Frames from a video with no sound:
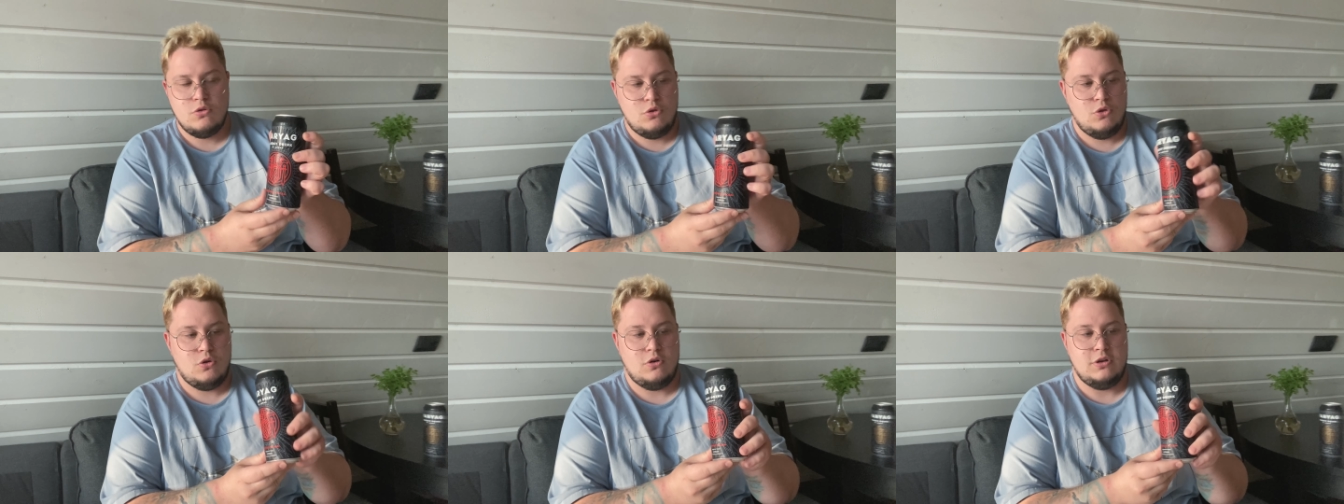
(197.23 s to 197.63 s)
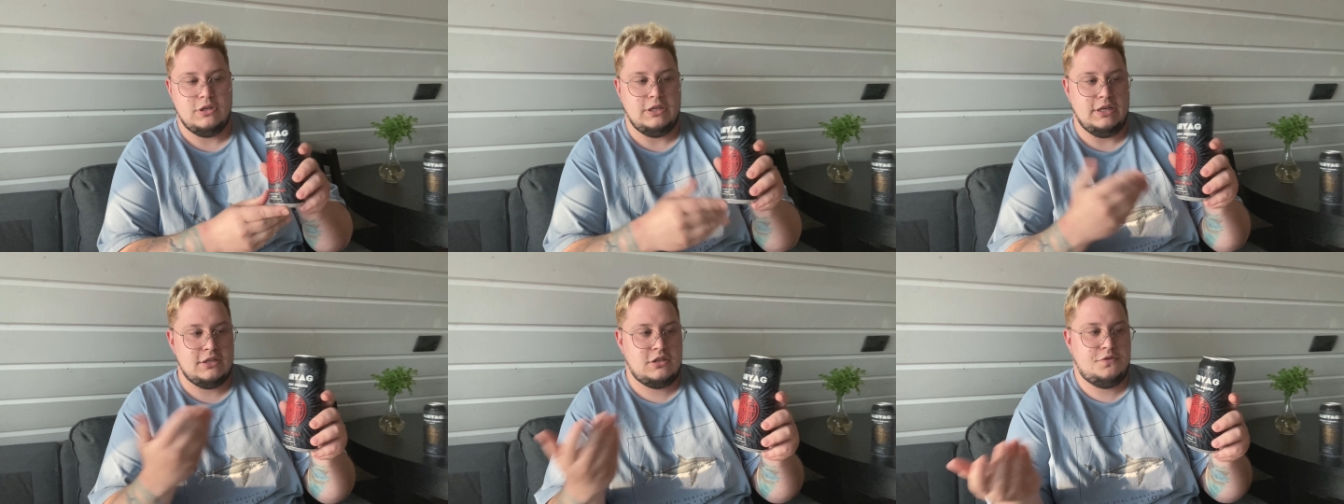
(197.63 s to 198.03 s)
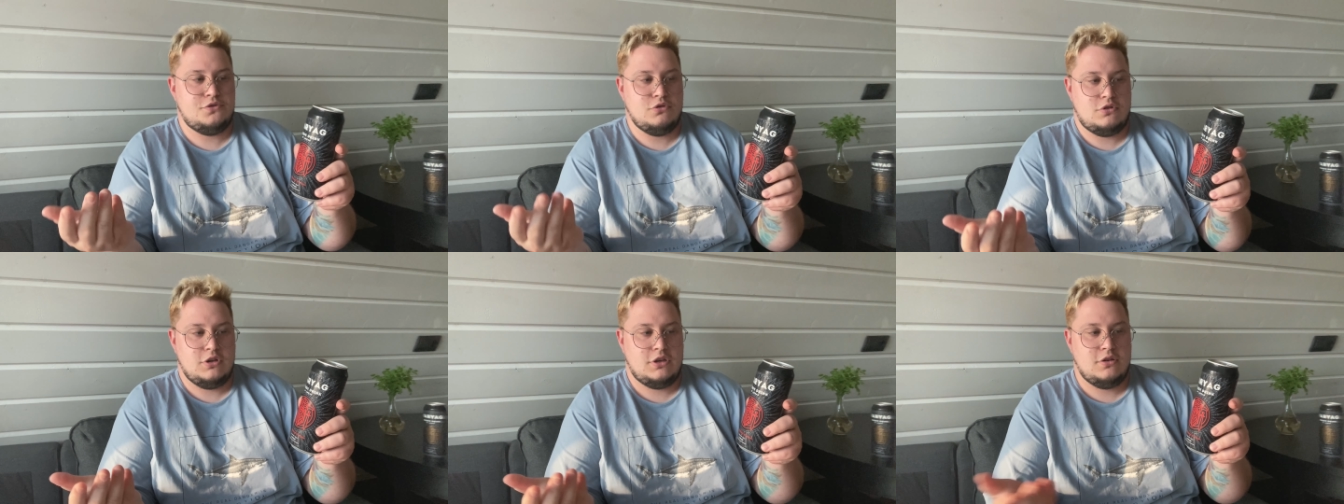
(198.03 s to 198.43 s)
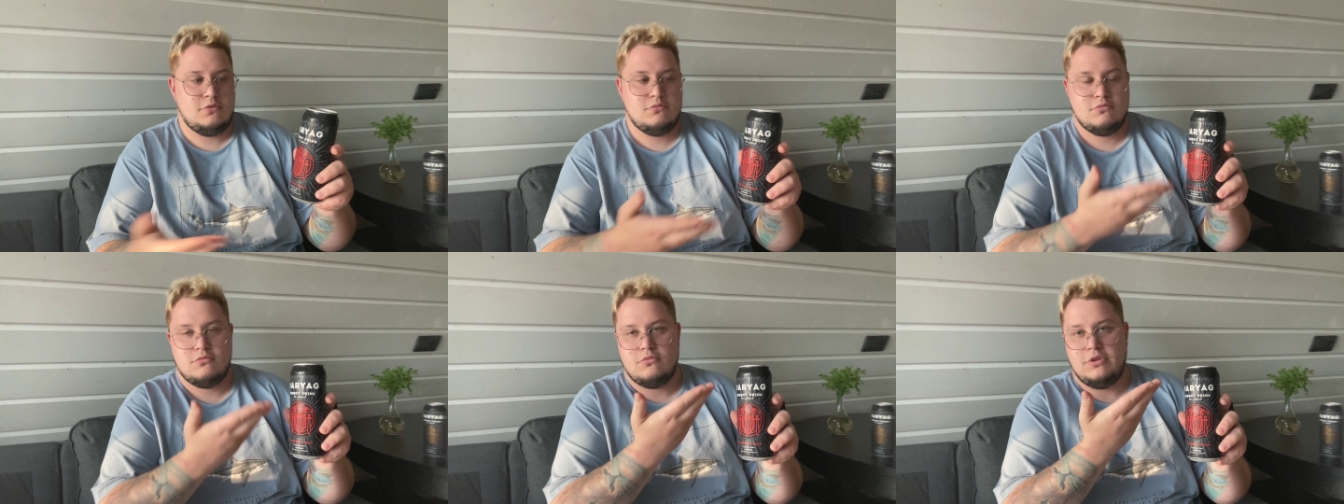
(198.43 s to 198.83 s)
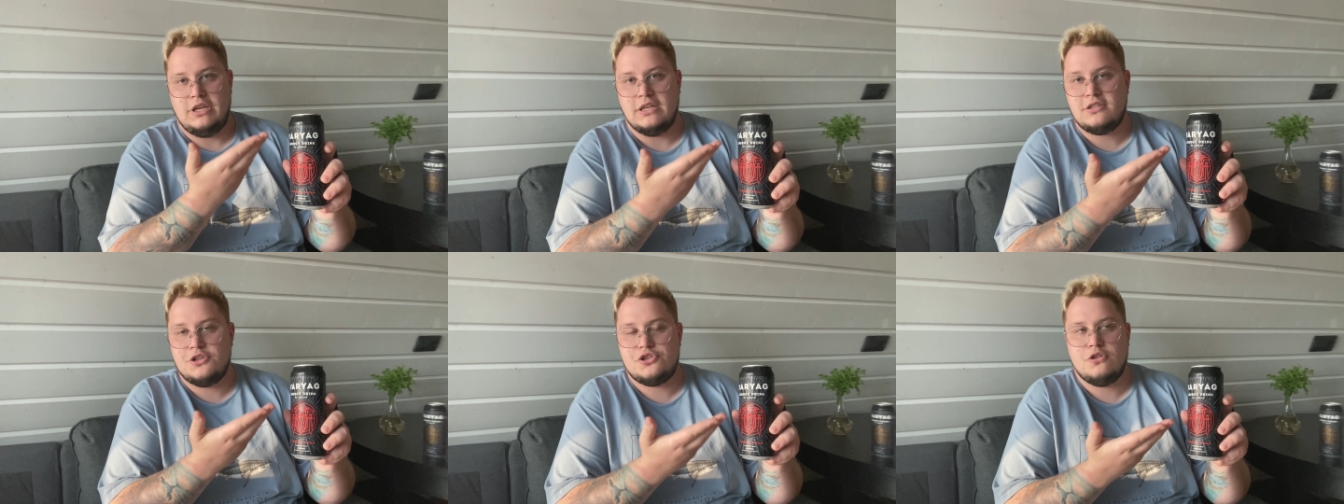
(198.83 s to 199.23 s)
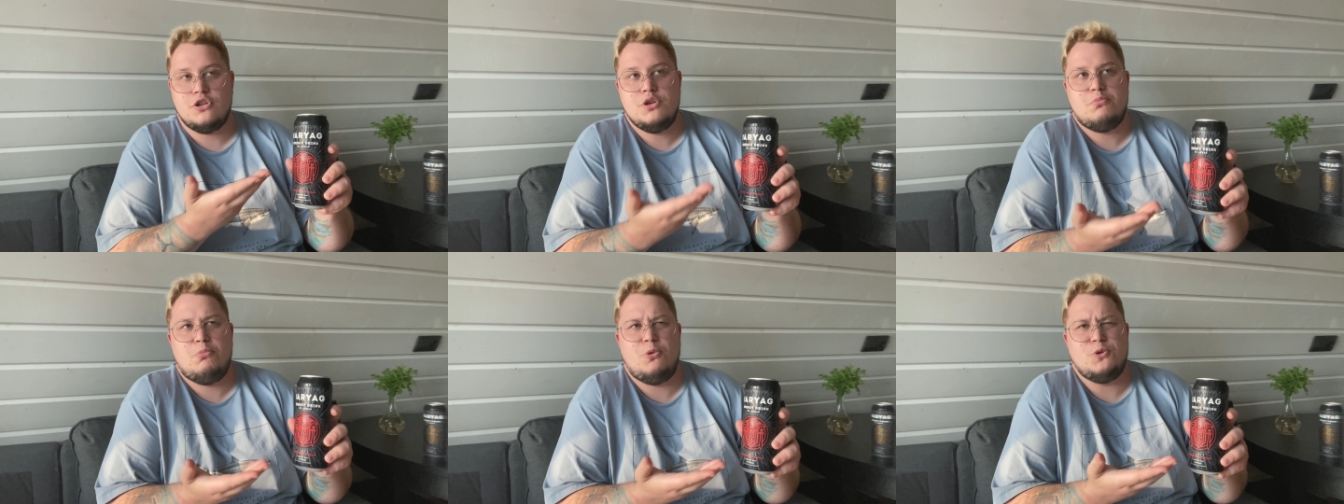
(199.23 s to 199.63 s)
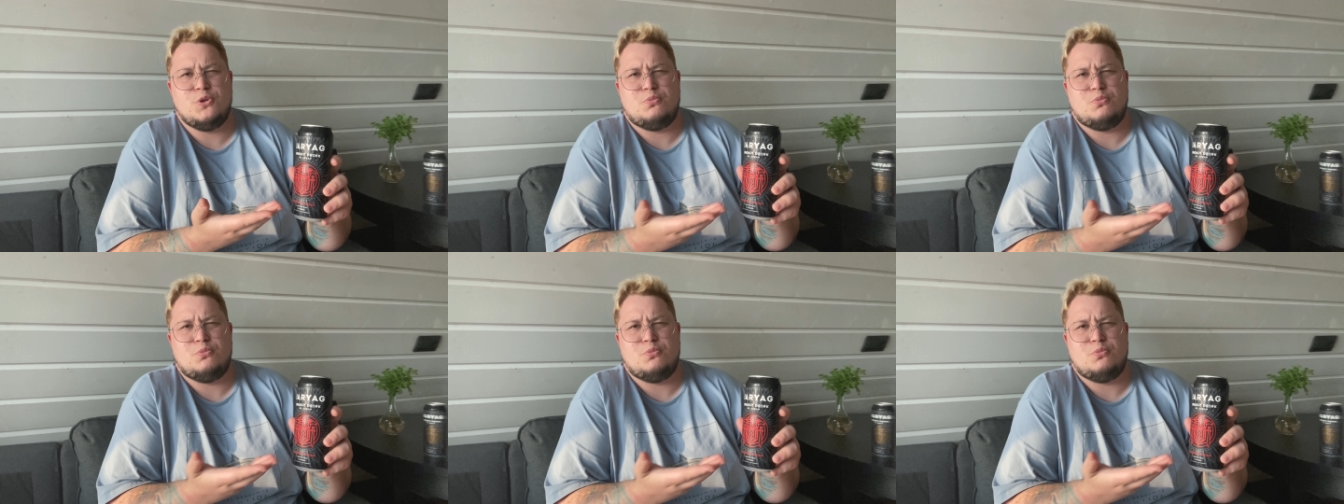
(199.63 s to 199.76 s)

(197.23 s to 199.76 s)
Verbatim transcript: но если все-таки я сначала не понял,